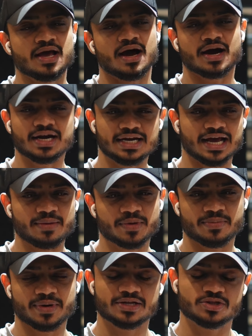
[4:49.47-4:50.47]
अगर टाइम
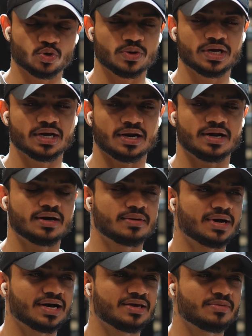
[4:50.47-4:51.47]
कम है तो ही करना
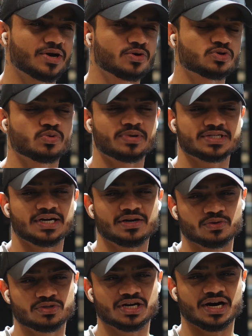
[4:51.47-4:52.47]
बाकी मेरे को सुपर सेट
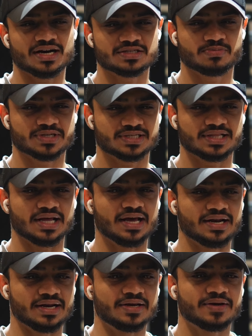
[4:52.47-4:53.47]
कुछ खास पसंद
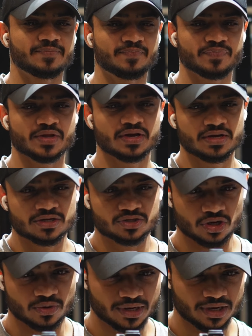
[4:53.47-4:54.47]
है नहीं
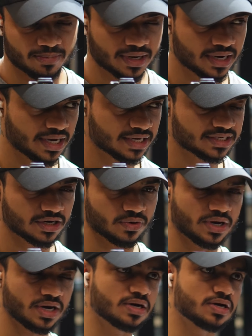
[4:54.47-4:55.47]
चलो भाई अब एक सेट हो
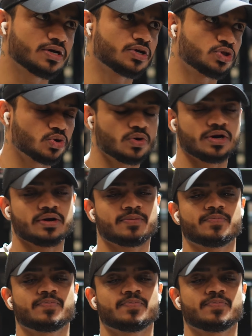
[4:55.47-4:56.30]
गया दो और